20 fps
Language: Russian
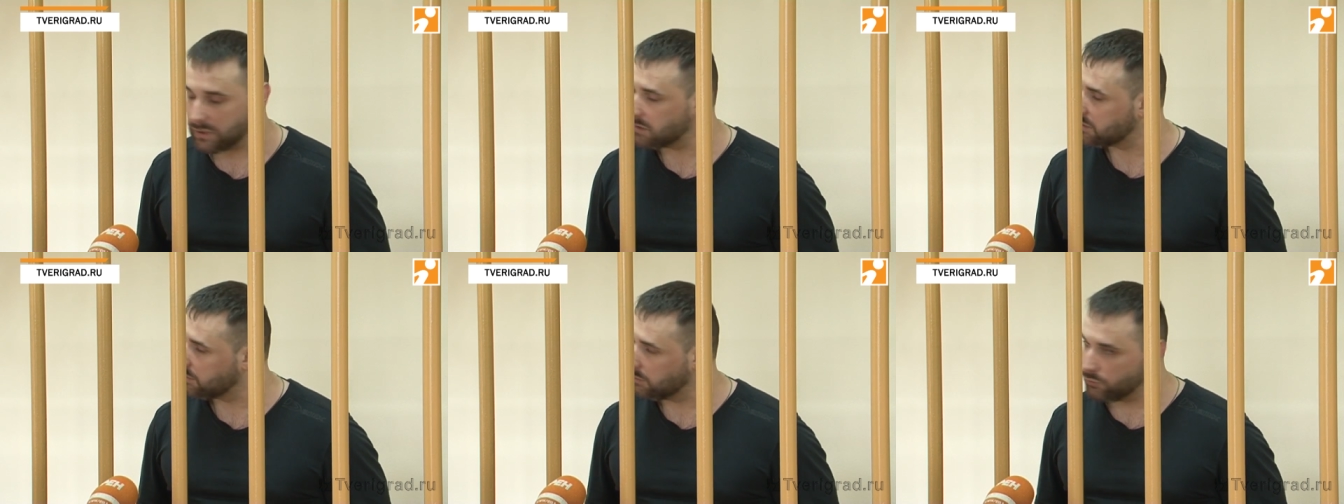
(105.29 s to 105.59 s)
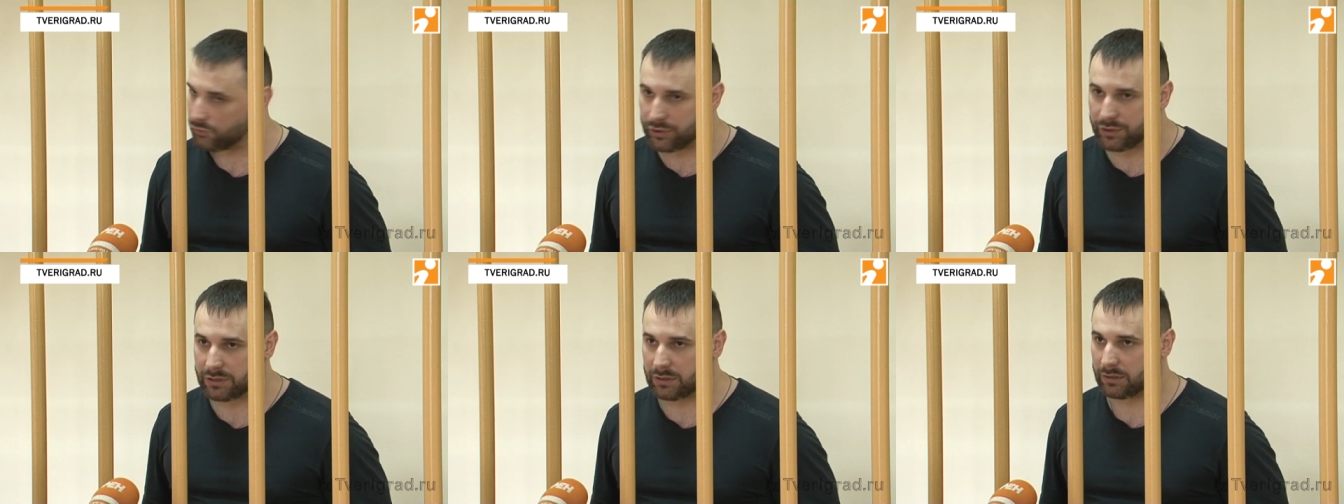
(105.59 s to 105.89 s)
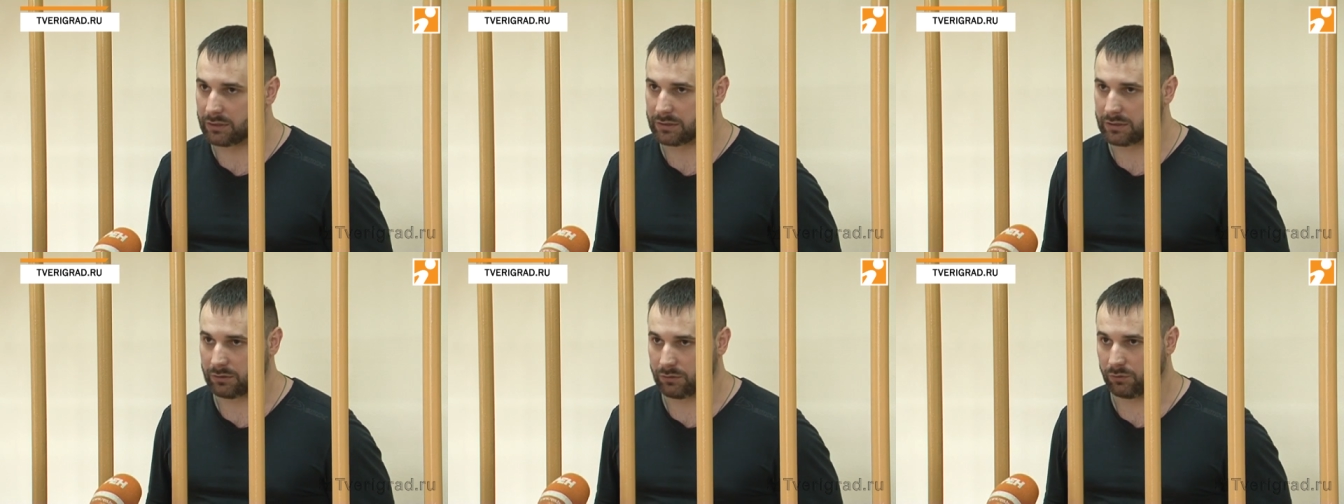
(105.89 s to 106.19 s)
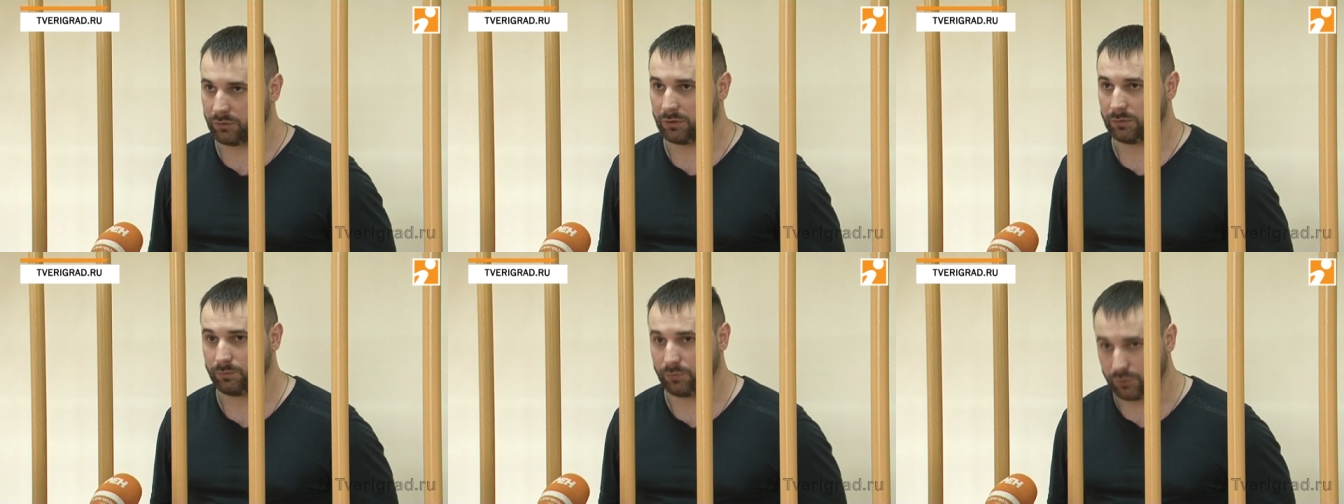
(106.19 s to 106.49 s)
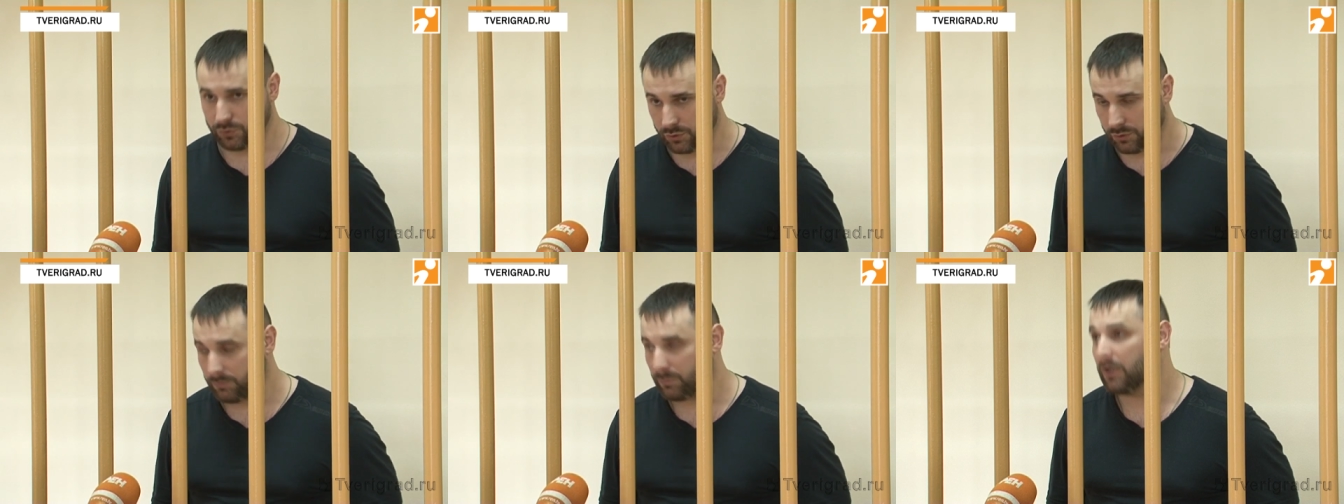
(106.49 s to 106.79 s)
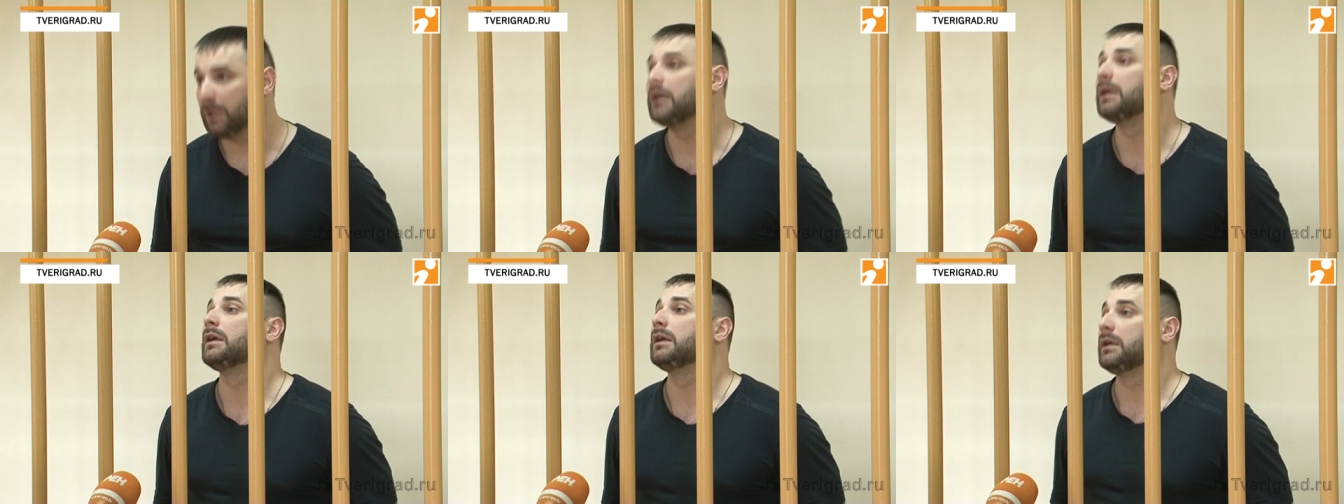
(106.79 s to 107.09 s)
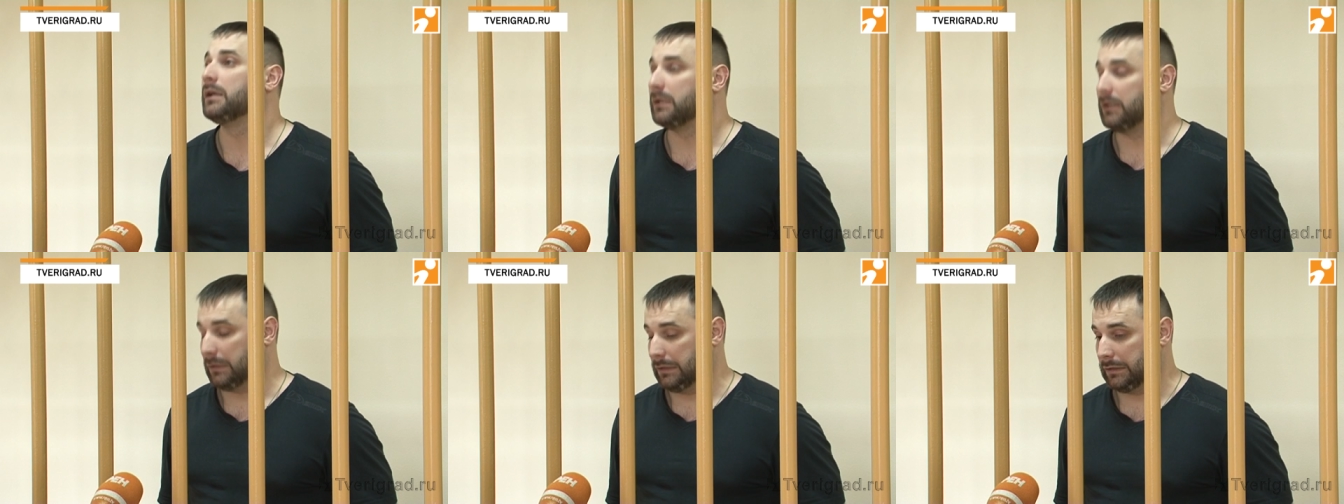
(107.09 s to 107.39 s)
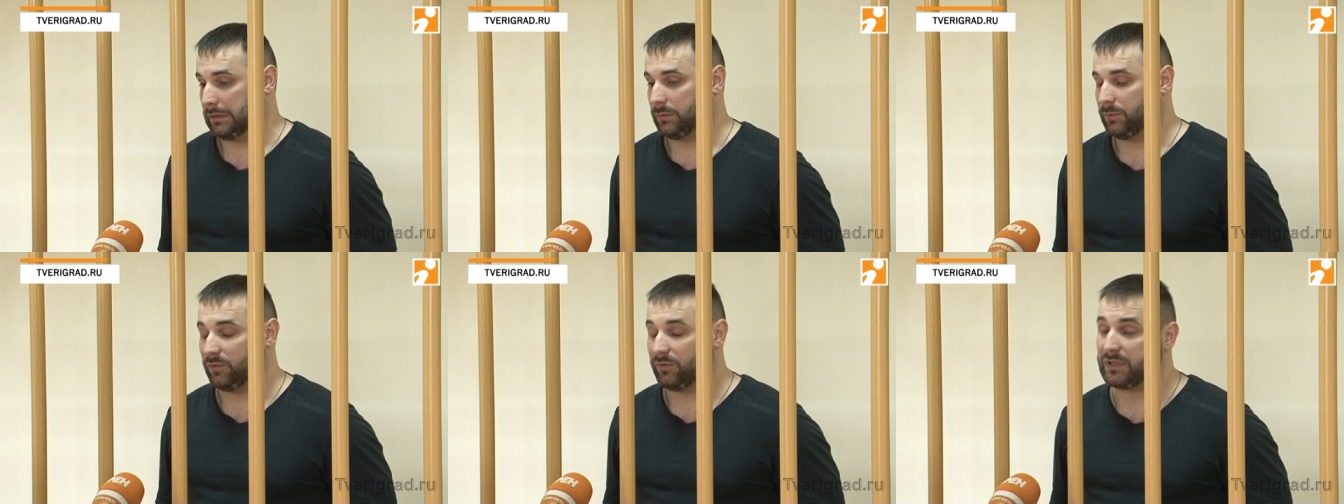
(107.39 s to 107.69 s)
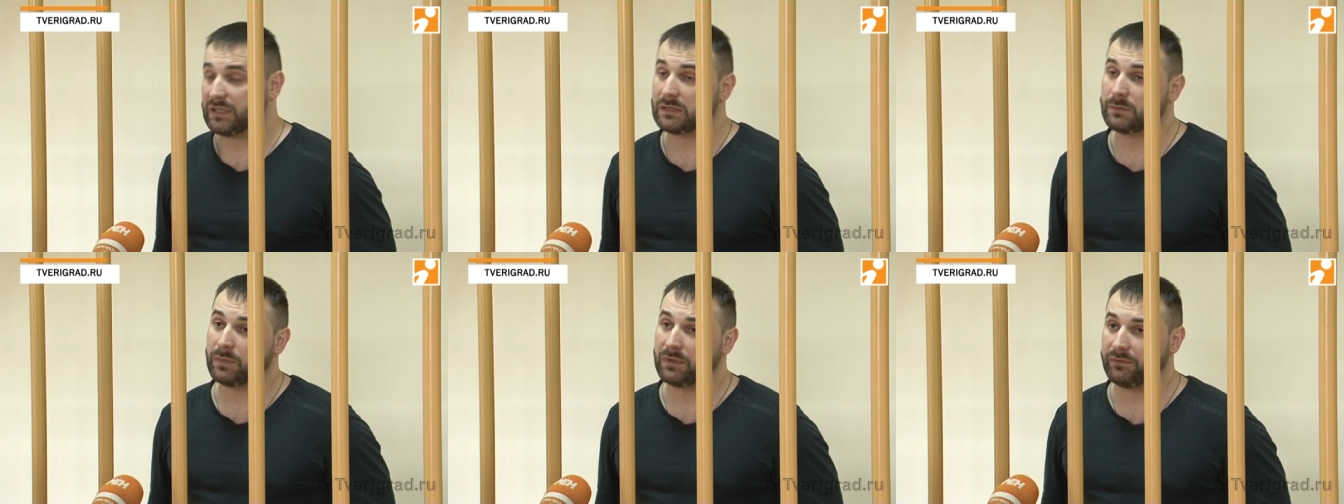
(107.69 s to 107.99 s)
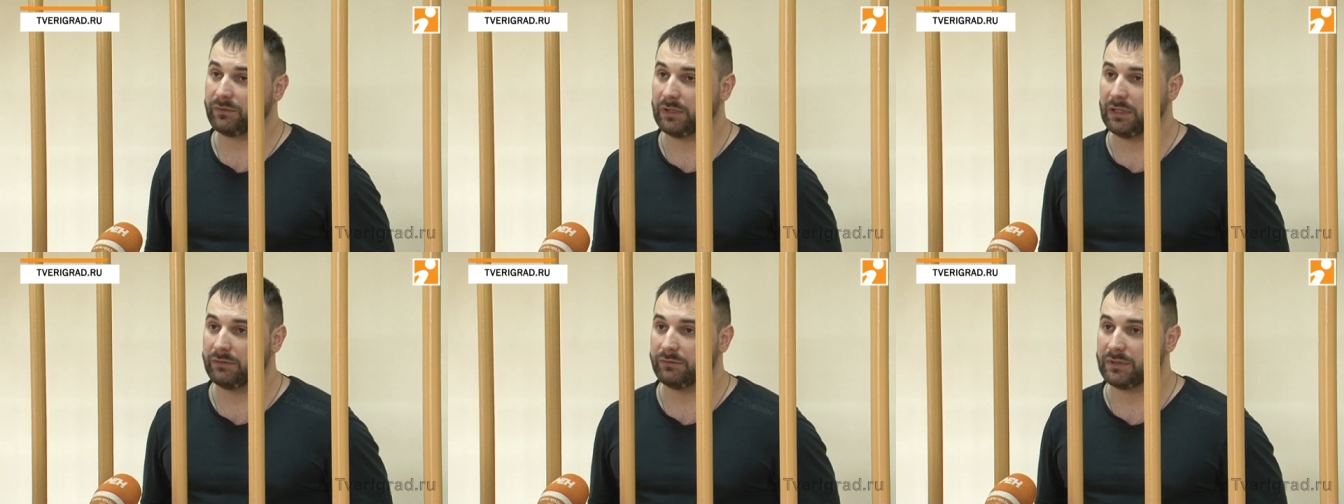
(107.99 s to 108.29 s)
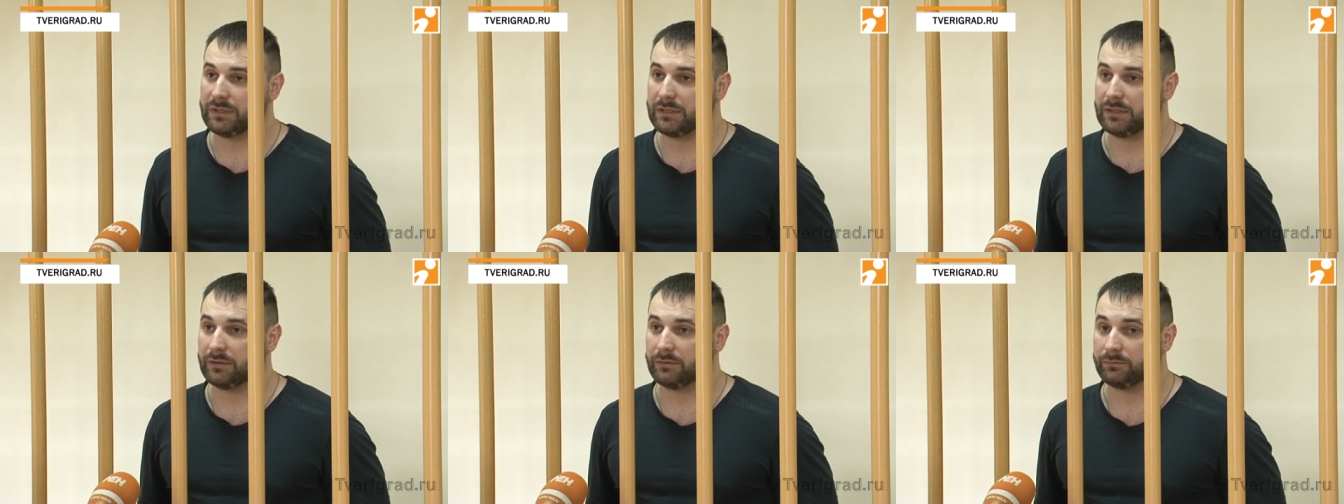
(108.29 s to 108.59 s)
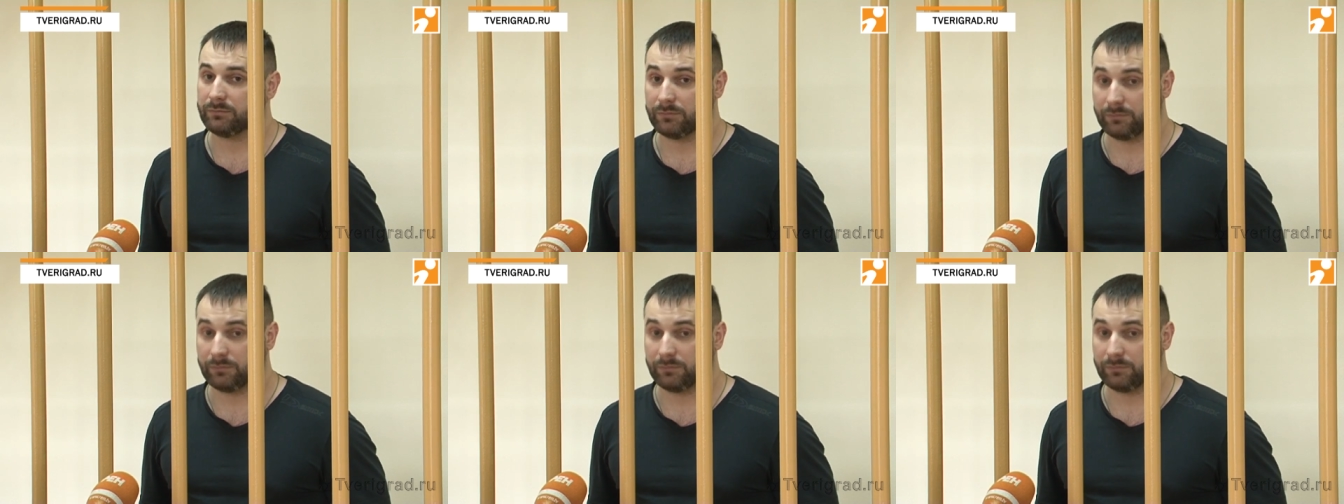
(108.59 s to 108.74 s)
исключительно законным путем добиваться справедливости.